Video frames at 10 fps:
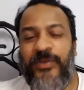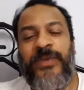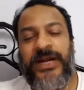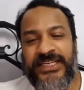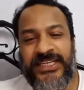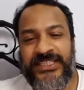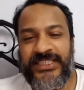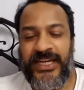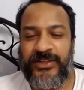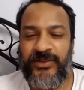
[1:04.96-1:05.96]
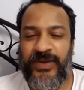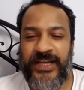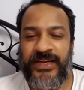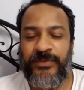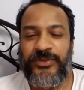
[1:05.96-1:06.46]
খুব কাছাকাছি থাকতো
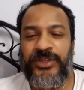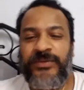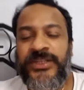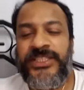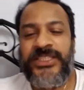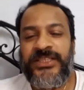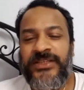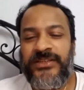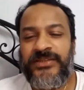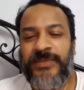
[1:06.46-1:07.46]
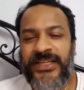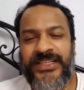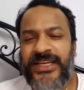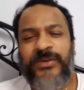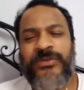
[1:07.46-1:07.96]
একটা প্রতিবেশী বাড়ি
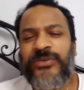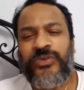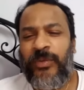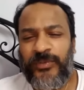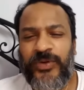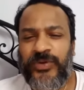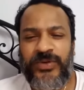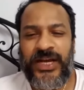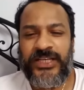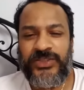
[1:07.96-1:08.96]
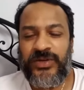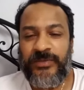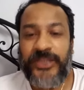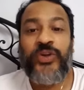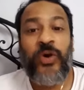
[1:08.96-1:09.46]
থেকে কোনো শব্দ অতটা আসতো
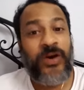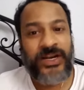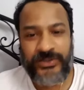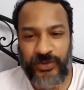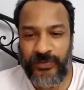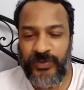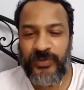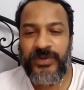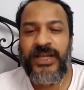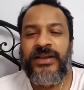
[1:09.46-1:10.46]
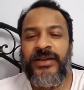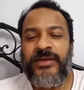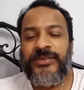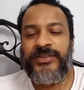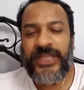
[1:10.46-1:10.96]
না মানে ঝগড়ার শব্দ
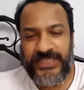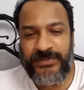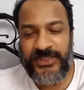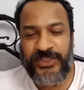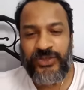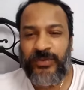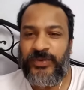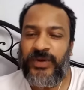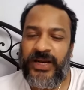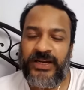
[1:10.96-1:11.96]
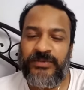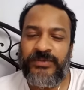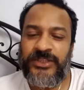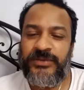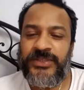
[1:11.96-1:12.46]
চেঁচামেচির শব্দ আর একটা
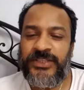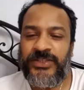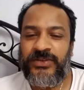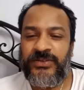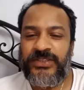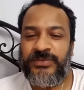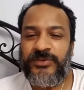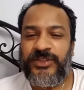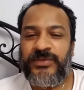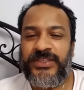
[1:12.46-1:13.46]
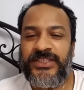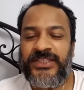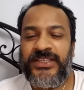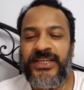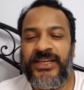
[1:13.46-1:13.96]
প্রতিবেশী ছিল যে
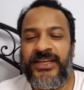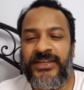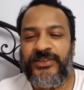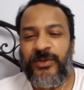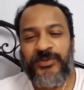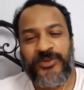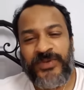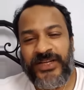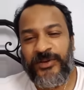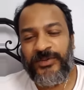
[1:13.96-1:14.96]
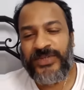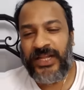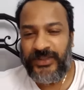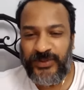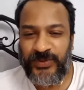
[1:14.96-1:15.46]
প্রতিবেশী সবসময় খুব
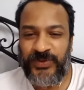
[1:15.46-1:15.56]
শান্ত